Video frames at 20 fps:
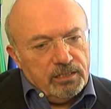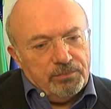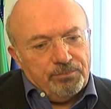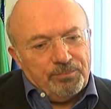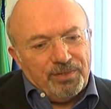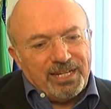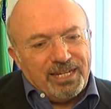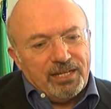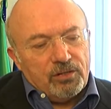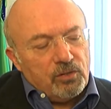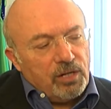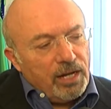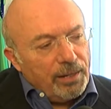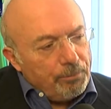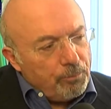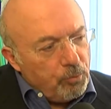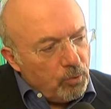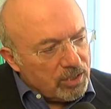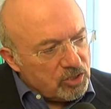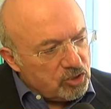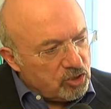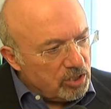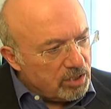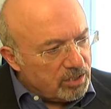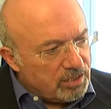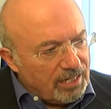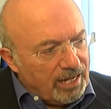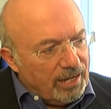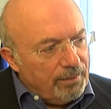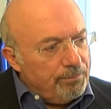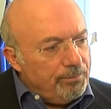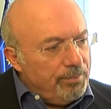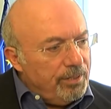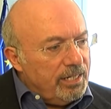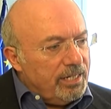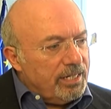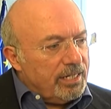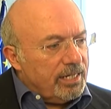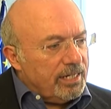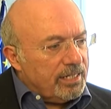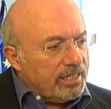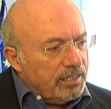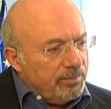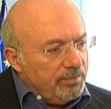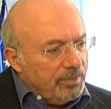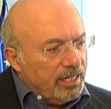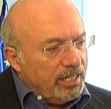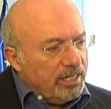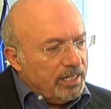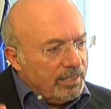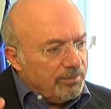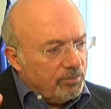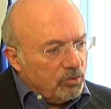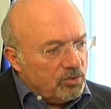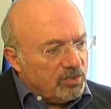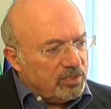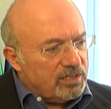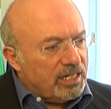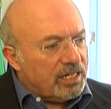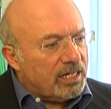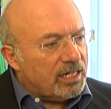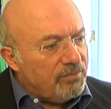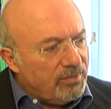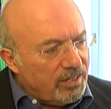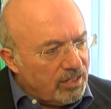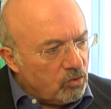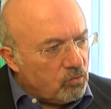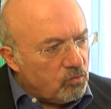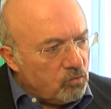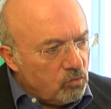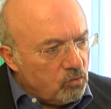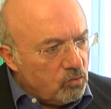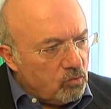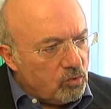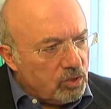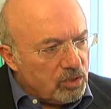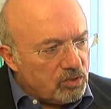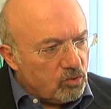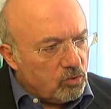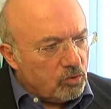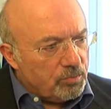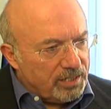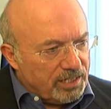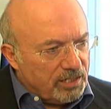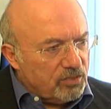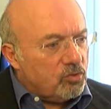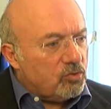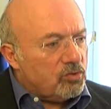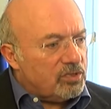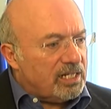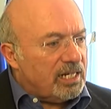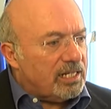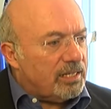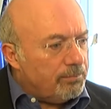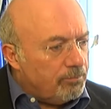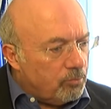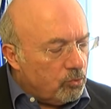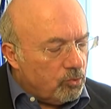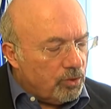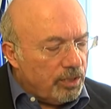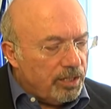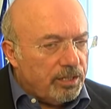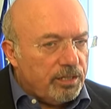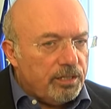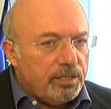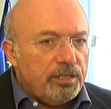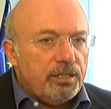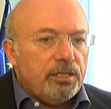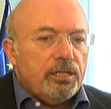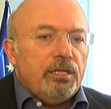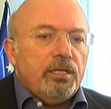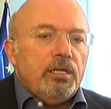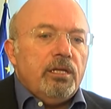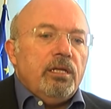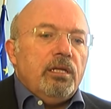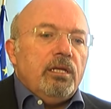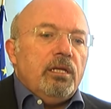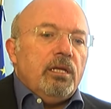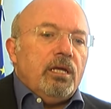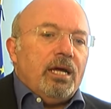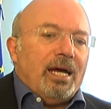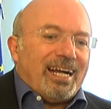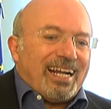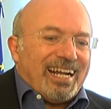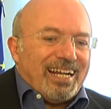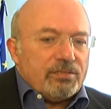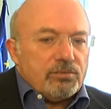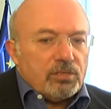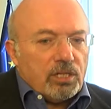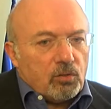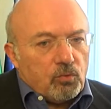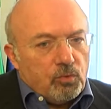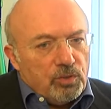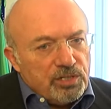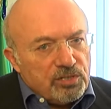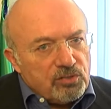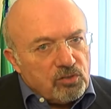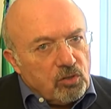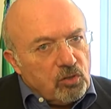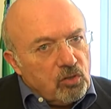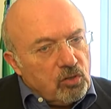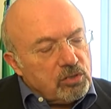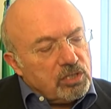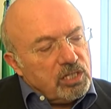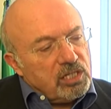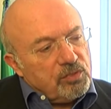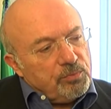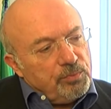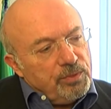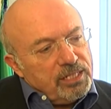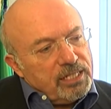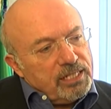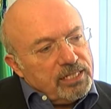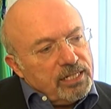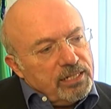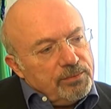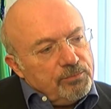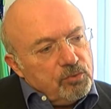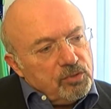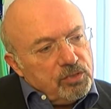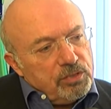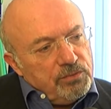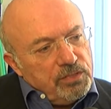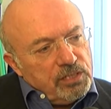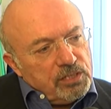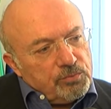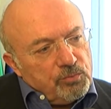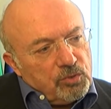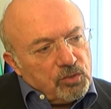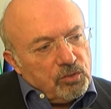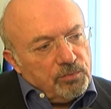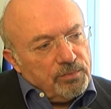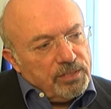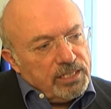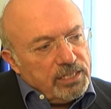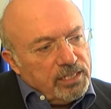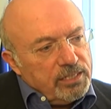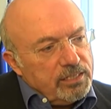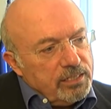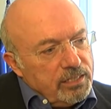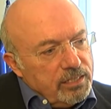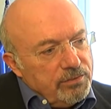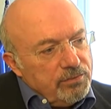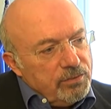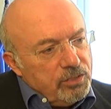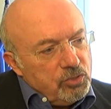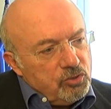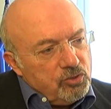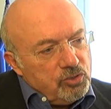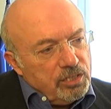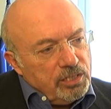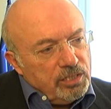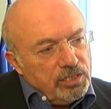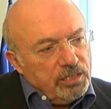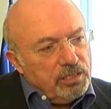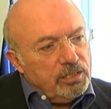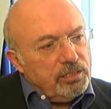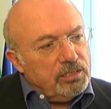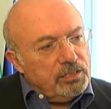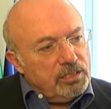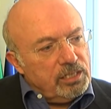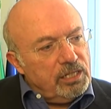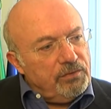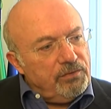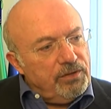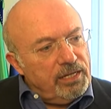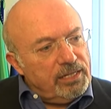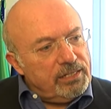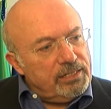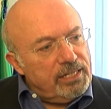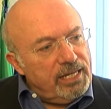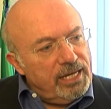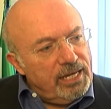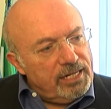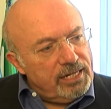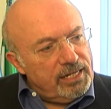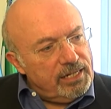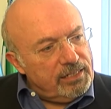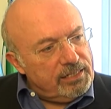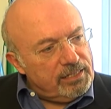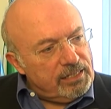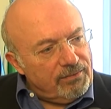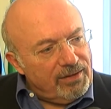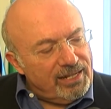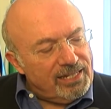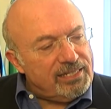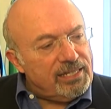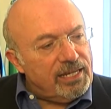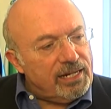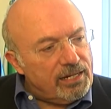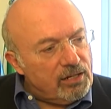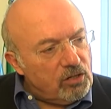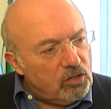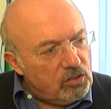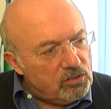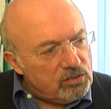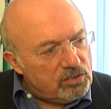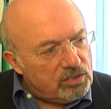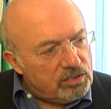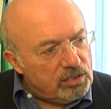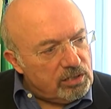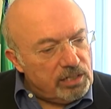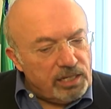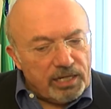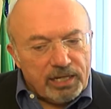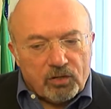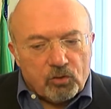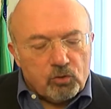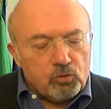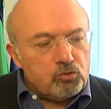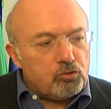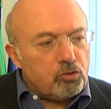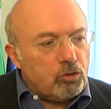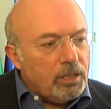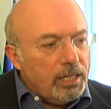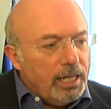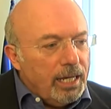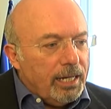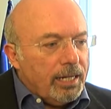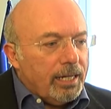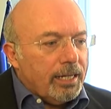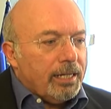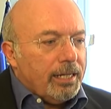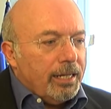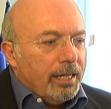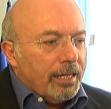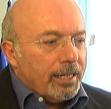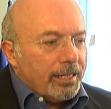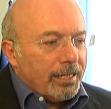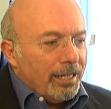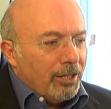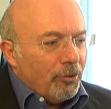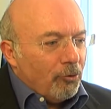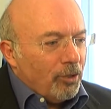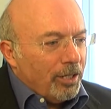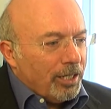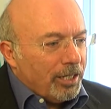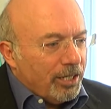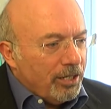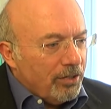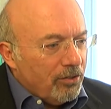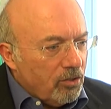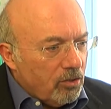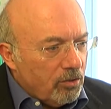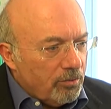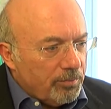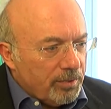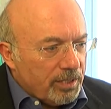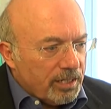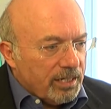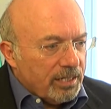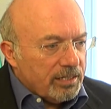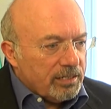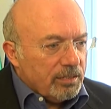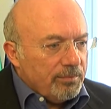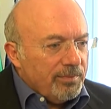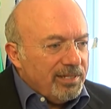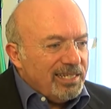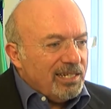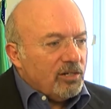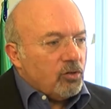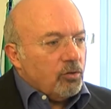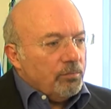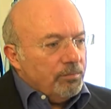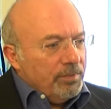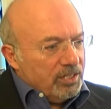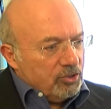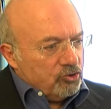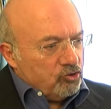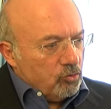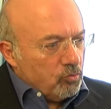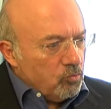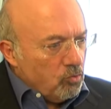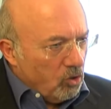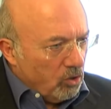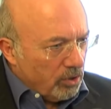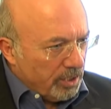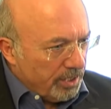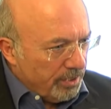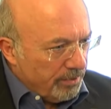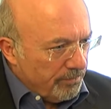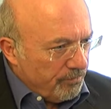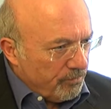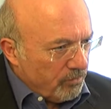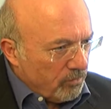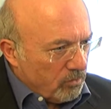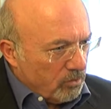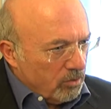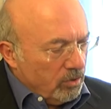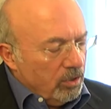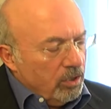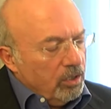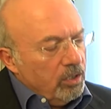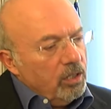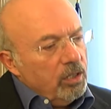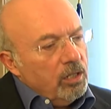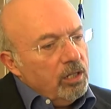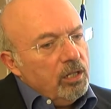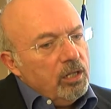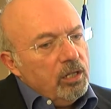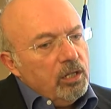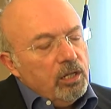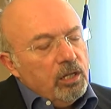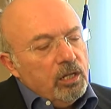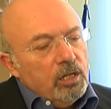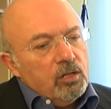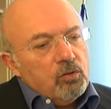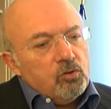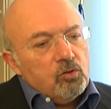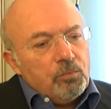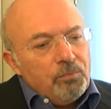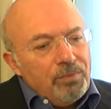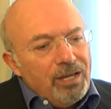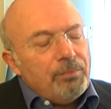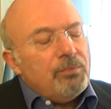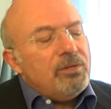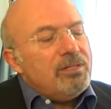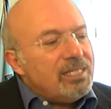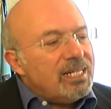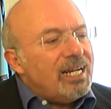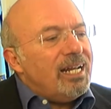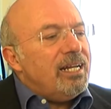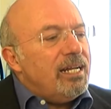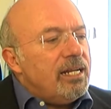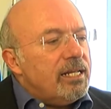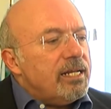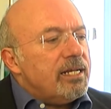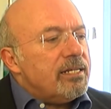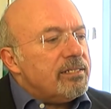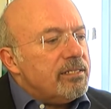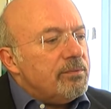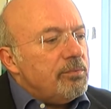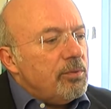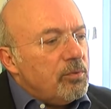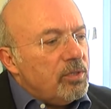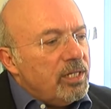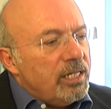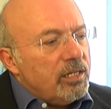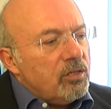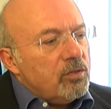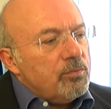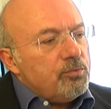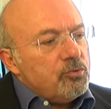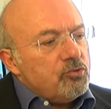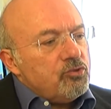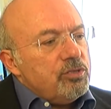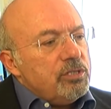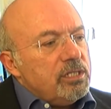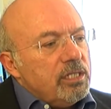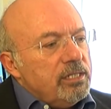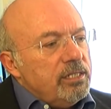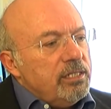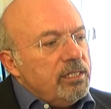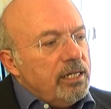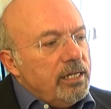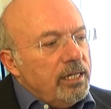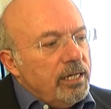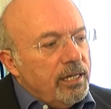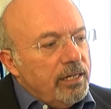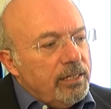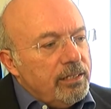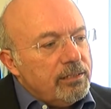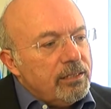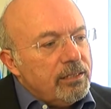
perché non è più accettabile che la criminalità possa arrivare ovunque solo perché sono strade buie. Accanto a questo lotta spietata all'abusivismo, il comandante dei vigili deve andare davanti ai negozi e controllare chi è in regola e chi no, perché altrimenti il commercio muore. Dobbiamo entrare nelle case popolari con più cittadini italiani, i